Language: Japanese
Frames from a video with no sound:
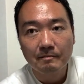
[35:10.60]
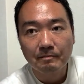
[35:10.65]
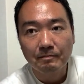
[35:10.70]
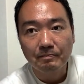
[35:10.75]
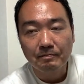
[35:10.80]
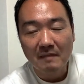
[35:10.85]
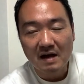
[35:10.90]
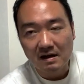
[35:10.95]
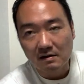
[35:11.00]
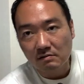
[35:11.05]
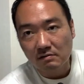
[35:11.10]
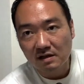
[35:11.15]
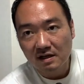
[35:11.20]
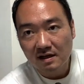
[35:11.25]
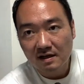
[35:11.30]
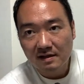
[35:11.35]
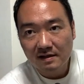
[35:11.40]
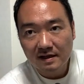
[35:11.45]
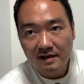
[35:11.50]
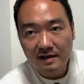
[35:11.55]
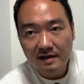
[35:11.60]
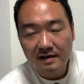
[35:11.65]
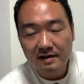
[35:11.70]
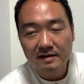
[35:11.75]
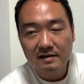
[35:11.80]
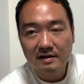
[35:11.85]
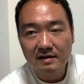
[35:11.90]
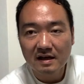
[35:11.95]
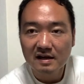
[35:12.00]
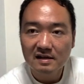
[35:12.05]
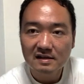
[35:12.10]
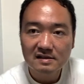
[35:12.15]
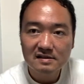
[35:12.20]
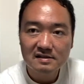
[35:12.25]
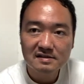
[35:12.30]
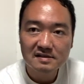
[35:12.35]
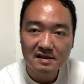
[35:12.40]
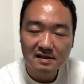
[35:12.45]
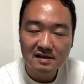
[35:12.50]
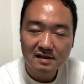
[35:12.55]
まあこれがねやはり
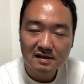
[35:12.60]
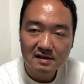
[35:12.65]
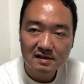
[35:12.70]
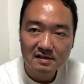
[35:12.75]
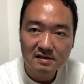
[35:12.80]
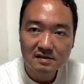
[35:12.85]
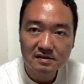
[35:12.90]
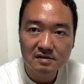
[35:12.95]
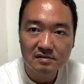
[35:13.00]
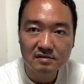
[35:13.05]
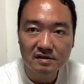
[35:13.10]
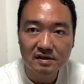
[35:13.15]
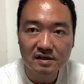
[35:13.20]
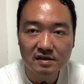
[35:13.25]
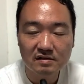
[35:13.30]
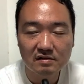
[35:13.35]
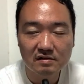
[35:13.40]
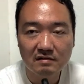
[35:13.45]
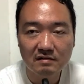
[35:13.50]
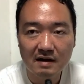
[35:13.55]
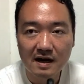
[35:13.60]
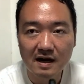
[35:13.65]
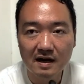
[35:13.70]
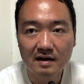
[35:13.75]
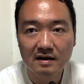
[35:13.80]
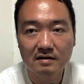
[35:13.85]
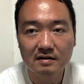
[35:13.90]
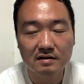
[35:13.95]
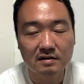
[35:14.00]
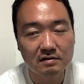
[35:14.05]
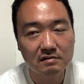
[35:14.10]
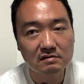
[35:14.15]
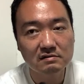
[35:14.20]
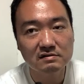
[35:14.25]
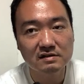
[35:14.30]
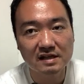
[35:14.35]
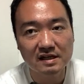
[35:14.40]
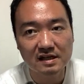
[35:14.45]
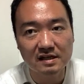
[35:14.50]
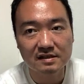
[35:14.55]
ジャーナリストっていうのはよく
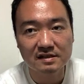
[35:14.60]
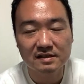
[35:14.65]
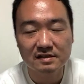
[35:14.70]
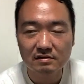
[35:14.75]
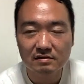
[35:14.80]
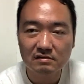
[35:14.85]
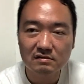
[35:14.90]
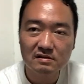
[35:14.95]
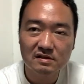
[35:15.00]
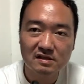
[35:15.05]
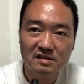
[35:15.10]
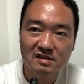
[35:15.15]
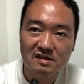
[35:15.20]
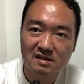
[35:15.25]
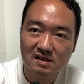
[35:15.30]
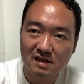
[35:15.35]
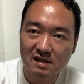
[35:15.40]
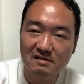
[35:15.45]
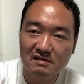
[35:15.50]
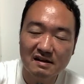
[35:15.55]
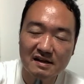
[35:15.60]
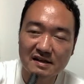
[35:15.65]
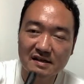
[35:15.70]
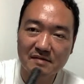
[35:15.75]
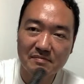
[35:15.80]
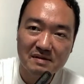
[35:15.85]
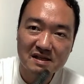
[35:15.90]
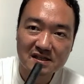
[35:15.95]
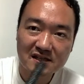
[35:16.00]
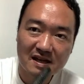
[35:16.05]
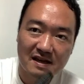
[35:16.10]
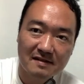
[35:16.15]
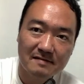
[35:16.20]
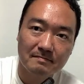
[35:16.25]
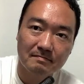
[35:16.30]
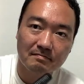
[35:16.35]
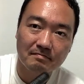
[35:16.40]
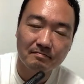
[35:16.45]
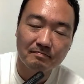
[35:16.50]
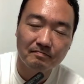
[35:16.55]
ね人を傷つけるのはいけませんっ
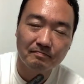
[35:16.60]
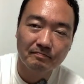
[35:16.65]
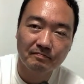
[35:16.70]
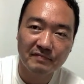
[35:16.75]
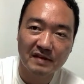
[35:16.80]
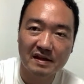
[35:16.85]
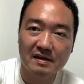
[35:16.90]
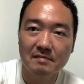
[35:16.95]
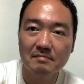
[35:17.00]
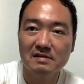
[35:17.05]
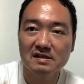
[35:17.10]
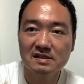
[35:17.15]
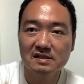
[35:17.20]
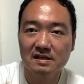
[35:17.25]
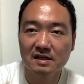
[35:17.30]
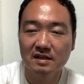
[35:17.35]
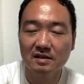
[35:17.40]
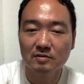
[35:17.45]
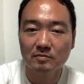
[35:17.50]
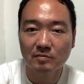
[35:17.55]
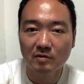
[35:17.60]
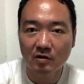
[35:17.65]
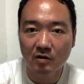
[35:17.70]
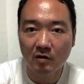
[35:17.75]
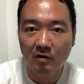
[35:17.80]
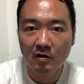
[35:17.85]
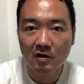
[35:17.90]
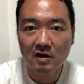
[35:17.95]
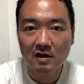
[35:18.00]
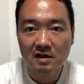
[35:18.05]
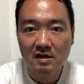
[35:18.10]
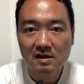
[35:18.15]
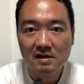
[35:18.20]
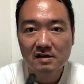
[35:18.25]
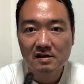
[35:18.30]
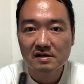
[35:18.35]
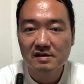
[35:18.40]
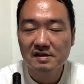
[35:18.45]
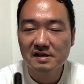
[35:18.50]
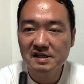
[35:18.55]
て言いますけども
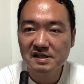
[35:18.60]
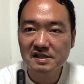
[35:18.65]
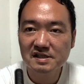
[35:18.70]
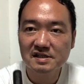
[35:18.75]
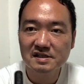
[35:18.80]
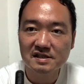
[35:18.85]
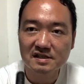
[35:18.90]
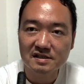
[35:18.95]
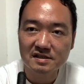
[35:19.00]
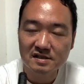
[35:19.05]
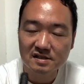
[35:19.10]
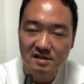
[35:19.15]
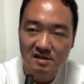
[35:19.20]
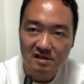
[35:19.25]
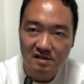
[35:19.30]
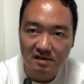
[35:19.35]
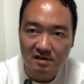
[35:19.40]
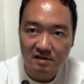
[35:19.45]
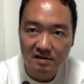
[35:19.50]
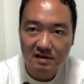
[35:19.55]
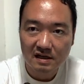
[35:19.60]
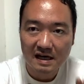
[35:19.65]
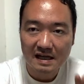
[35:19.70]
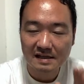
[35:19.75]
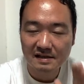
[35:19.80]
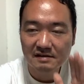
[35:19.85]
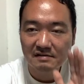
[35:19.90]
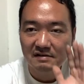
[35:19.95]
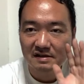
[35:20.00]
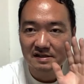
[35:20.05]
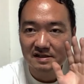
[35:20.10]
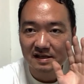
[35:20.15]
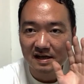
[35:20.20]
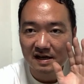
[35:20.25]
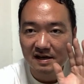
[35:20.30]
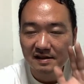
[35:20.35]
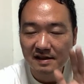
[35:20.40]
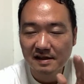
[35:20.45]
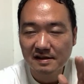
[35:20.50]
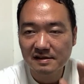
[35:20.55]
記事にするあるいは
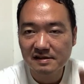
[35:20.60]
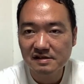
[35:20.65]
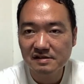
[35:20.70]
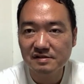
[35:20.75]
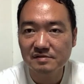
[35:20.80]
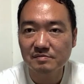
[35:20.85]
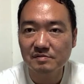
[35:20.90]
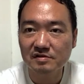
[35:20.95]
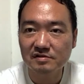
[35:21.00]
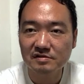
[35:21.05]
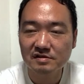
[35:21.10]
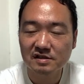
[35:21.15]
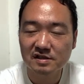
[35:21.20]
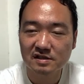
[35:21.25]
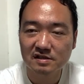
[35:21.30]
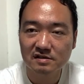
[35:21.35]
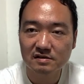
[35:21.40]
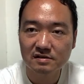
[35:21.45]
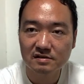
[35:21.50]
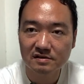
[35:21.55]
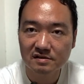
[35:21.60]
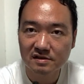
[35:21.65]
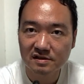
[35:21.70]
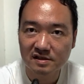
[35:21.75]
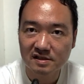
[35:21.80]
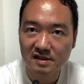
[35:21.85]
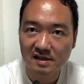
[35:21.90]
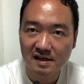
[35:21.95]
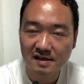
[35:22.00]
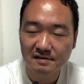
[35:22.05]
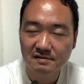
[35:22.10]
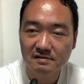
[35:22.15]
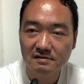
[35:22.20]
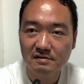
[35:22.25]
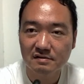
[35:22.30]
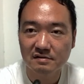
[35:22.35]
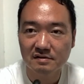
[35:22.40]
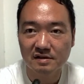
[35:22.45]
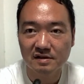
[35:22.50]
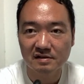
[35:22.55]
ジャーナリズムを貫くっ
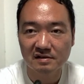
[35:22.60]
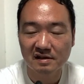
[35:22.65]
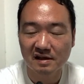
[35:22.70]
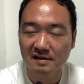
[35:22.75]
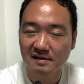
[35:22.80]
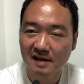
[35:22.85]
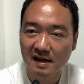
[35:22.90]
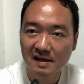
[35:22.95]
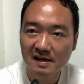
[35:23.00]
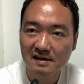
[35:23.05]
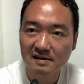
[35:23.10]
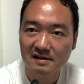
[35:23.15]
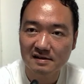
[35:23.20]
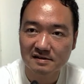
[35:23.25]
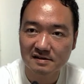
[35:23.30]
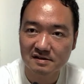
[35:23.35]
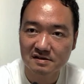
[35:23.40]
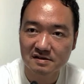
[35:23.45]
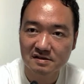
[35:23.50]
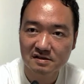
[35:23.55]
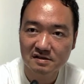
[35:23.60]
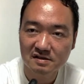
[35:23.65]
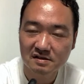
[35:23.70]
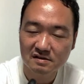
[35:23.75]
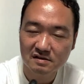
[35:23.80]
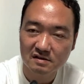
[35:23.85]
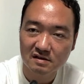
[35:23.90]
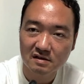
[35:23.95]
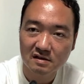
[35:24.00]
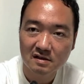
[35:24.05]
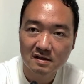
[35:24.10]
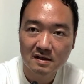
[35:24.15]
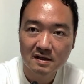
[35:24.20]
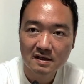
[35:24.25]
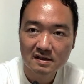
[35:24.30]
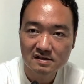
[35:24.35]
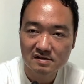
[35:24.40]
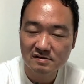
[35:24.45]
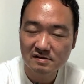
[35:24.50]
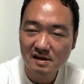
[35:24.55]
ていうのは誰か傷つく
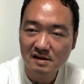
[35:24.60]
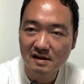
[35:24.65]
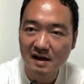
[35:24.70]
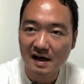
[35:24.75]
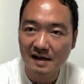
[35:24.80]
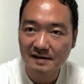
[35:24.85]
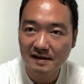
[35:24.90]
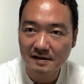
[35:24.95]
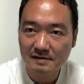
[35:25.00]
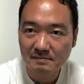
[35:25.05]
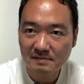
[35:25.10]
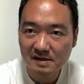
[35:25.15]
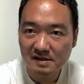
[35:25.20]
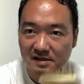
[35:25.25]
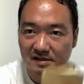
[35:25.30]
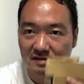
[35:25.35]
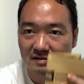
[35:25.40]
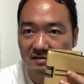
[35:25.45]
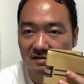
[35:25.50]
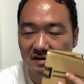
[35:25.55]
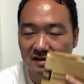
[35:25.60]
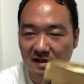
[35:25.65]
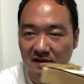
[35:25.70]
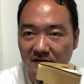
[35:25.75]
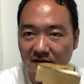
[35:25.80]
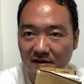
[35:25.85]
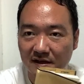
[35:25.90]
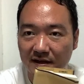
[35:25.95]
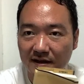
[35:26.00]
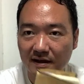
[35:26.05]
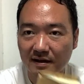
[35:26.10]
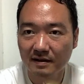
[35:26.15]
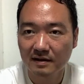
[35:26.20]
そんなの当たり前ですよ前提